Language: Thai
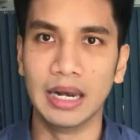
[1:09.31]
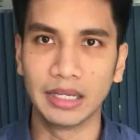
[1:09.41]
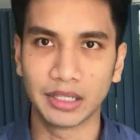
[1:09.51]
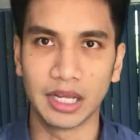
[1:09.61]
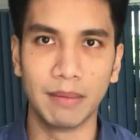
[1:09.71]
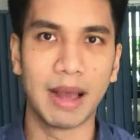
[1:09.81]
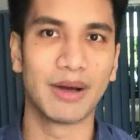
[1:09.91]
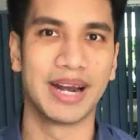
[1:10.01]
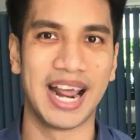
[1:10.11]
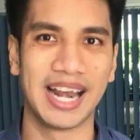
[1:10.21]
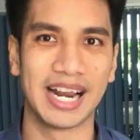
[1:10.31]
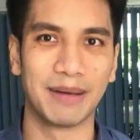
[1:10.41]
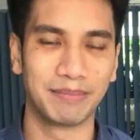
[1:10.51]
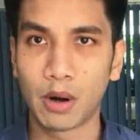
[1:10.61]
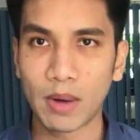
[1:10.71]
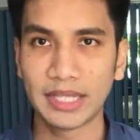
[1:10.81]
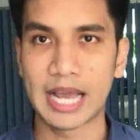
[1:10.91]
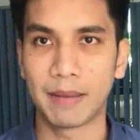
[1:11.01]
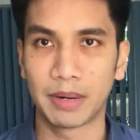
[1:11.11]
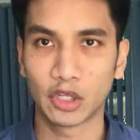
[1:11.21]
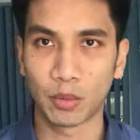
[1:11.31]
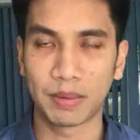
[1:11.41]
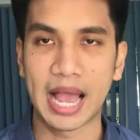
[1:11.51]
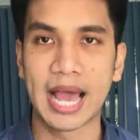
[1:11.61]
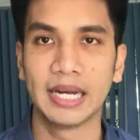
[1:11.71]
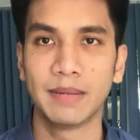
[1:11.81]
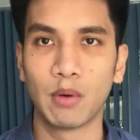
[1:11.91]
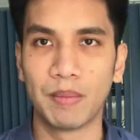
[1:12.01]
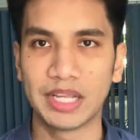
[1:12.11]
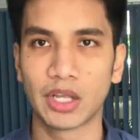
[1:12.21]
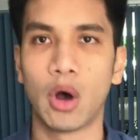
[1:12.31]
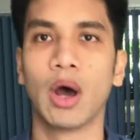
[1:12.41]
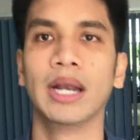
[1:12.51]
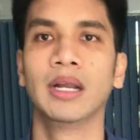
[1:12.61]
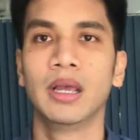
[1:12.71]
ลึกซึ้งมากกว่านั้นครับ เพราะว่าจากประสบการณ์ที่ผมได้สอน